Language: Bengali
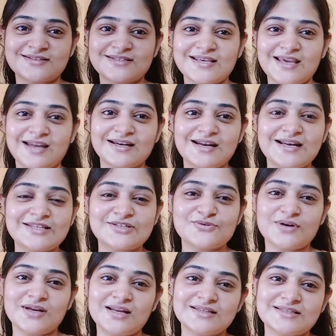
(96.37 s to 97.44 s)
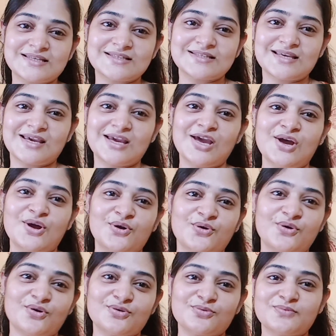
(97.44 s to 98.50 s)
যে একটা রিচুয়াল আছে যে
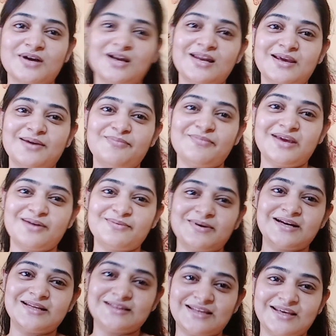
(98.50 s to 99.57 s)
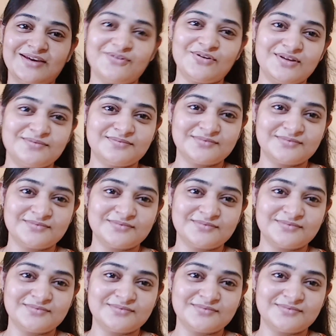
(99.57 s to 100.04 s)
গরমকালে মেয়ের বাড়িতে ওই